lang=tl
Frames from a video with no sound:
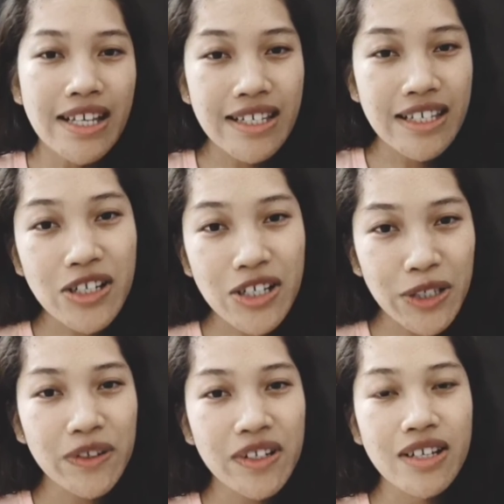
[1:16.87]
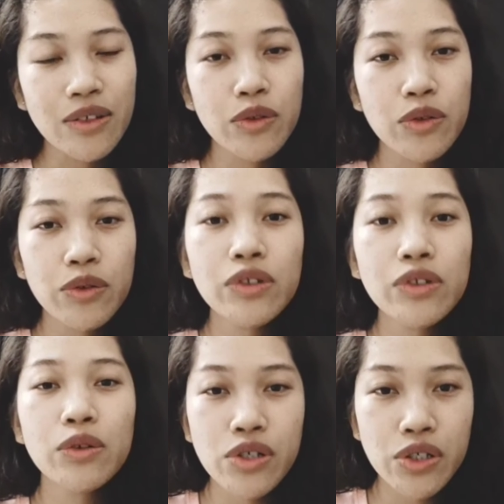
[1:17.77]
isi-share ko na sa inyo yung
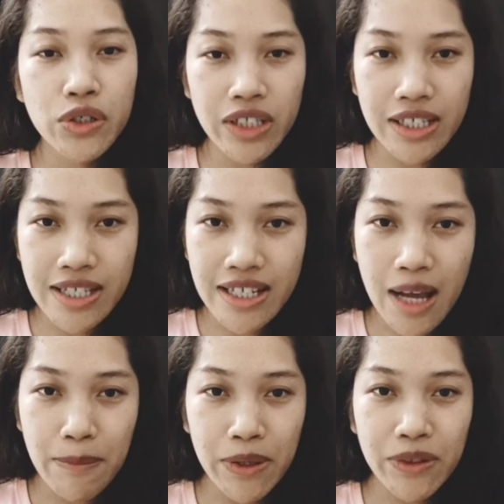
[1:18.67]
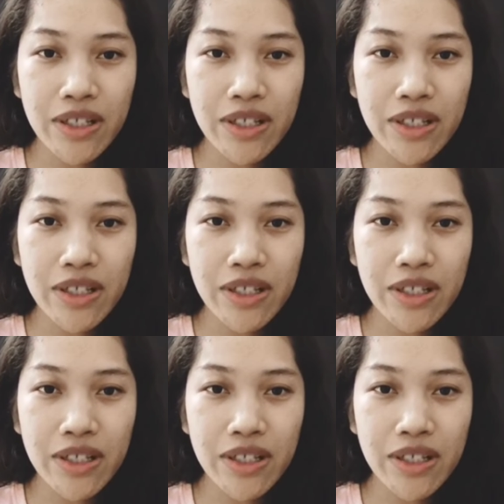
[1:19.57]
lotion na sinabi ko